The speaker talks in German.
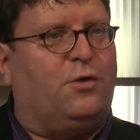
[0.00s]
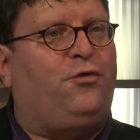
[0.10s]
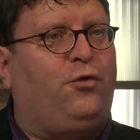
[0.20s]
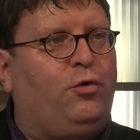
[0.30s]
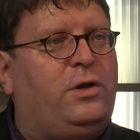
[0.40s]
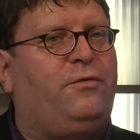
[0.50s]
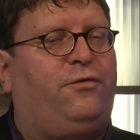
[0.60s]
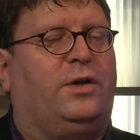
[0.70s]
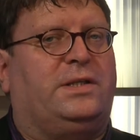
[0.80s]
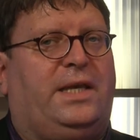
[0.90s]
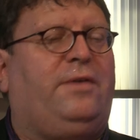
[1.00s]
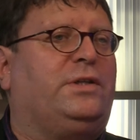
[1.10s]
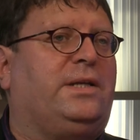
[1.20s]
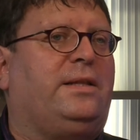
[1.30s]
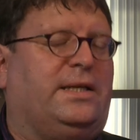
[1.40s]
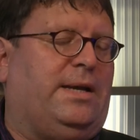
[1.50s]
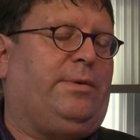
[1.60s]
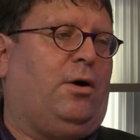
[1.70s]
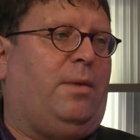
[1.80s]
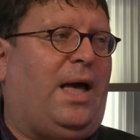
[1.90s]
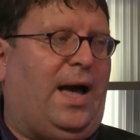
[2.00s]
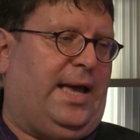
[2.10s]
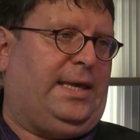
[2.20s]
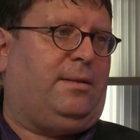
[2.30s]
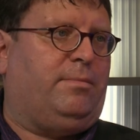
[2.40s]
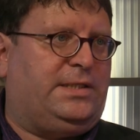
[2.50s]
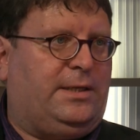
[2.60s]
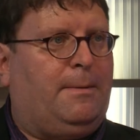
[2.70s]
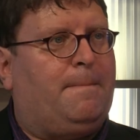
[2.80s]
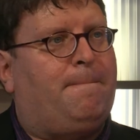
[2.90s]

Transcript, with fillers: Gefühl für sich, wo Sie sagen, das habe ich auch erreicht ein bisschen?